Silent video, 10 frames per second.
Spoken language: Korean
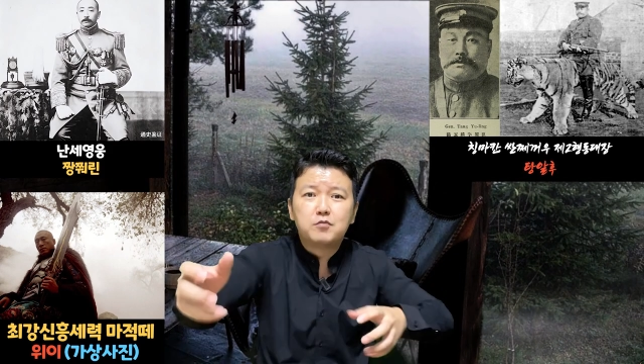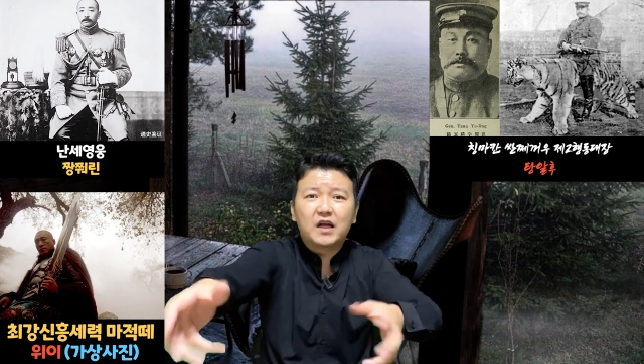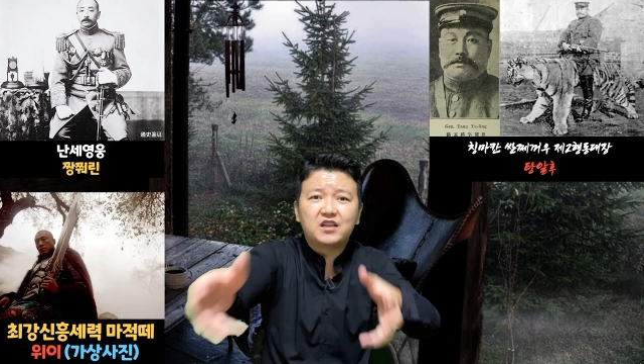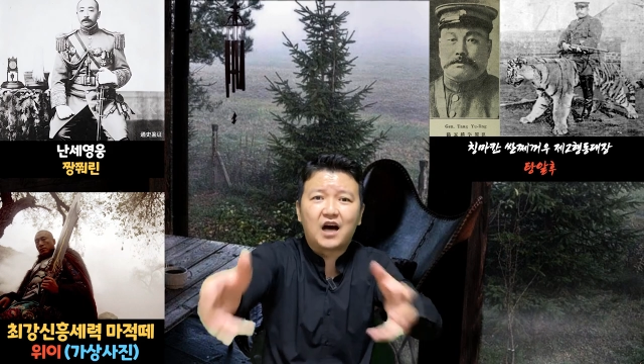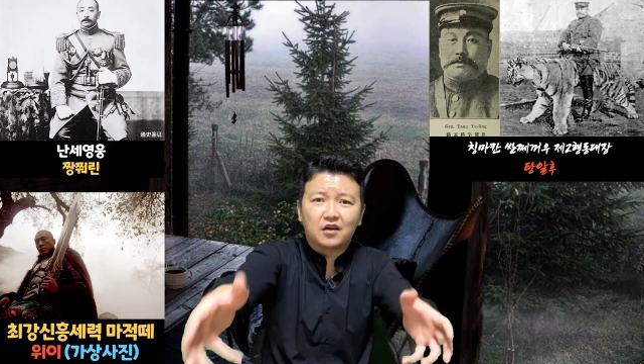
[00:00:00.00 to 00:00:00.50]

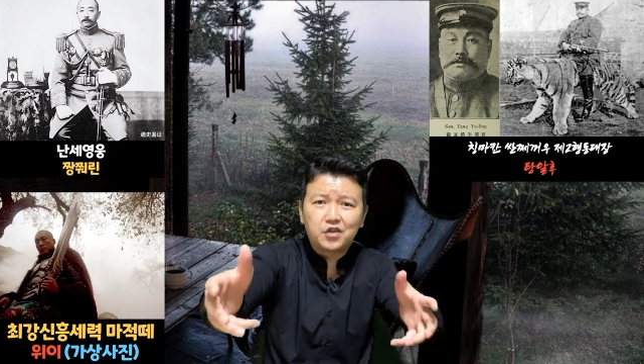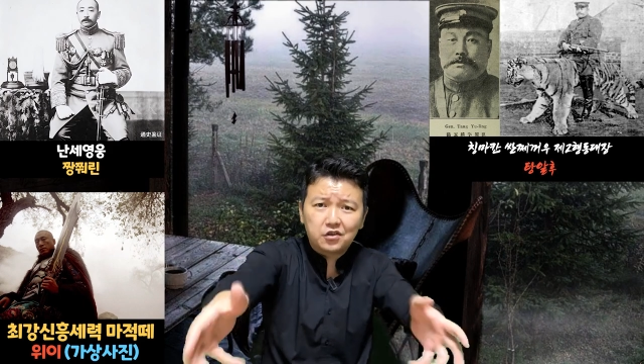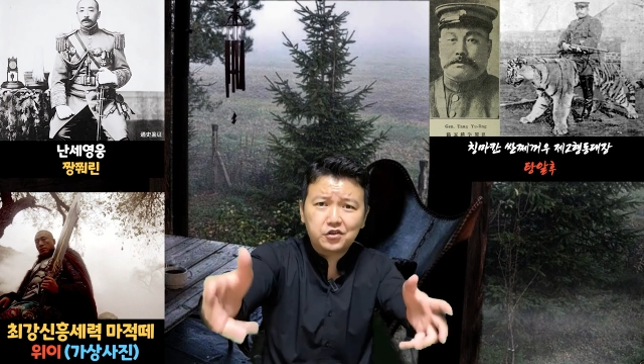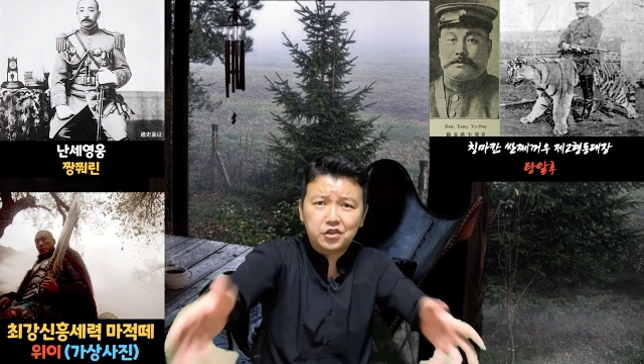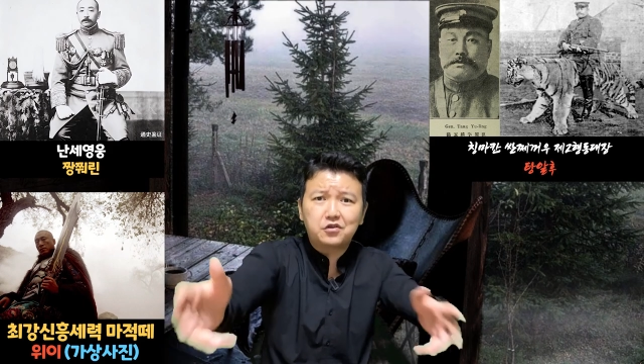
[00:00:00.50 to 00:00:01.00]
그만
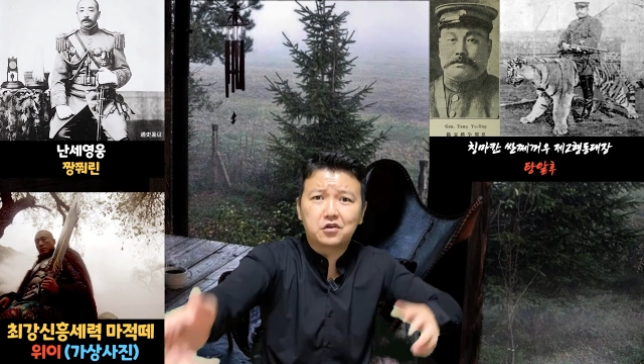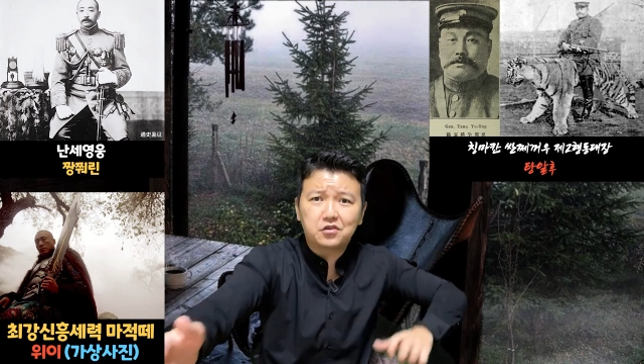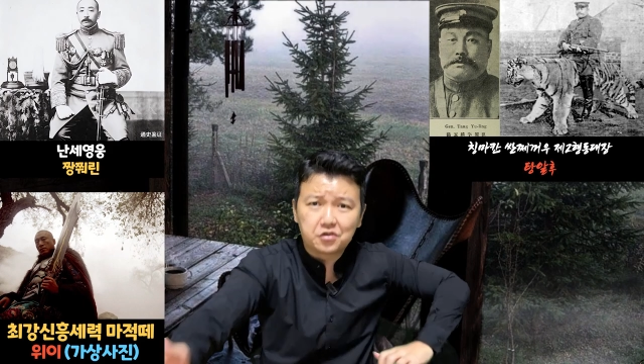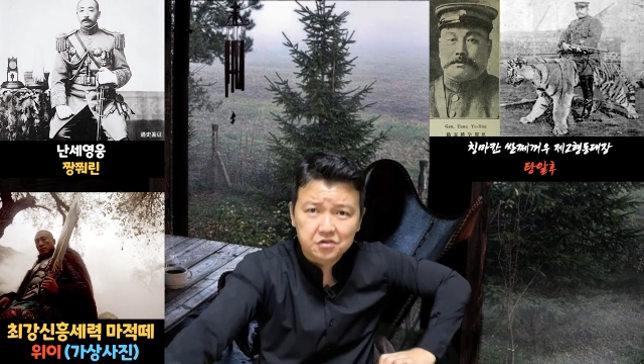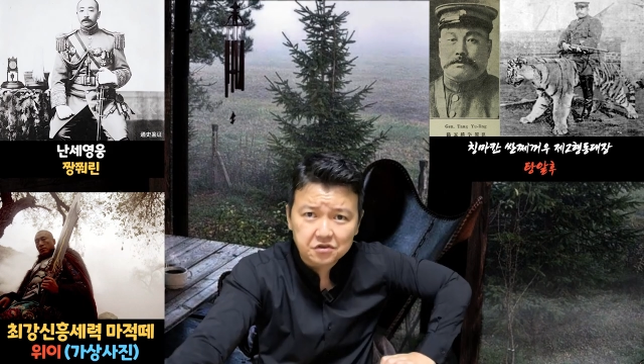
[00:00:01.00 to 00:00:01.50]
낭떠러지
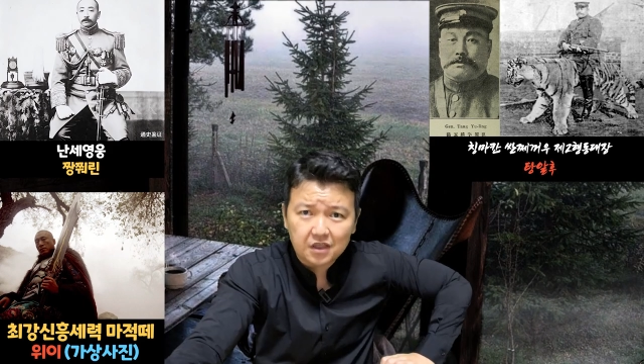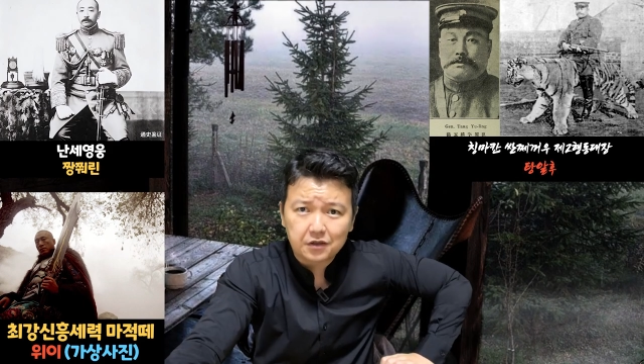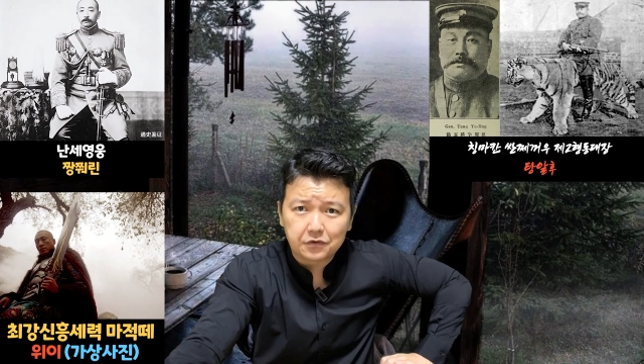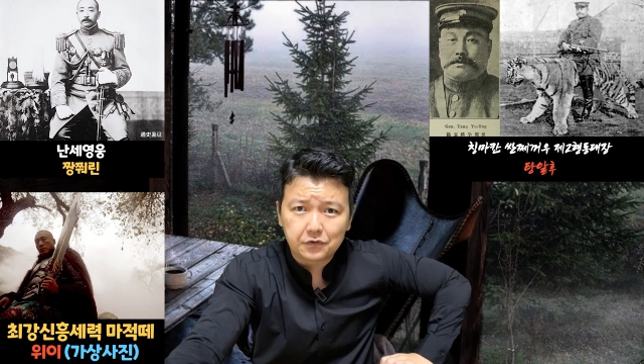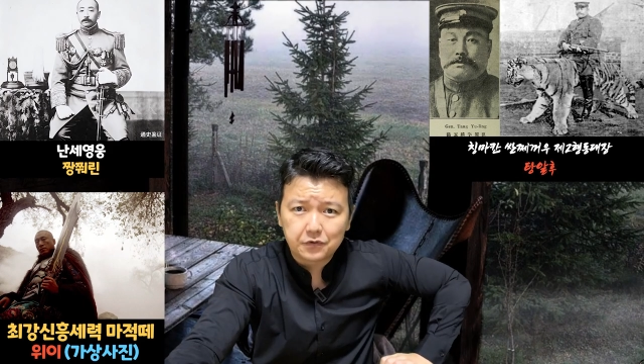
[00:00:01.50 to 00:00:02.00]

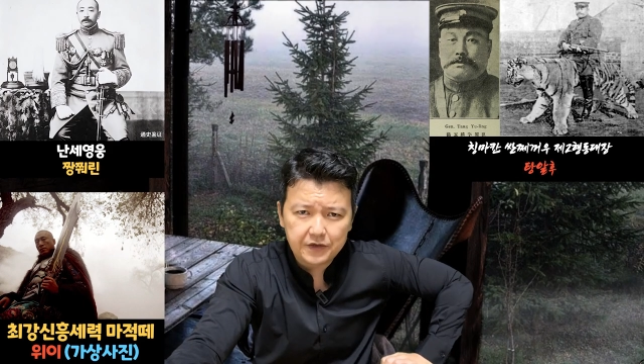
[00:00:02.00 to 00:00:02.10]
떨어졌었잖아요.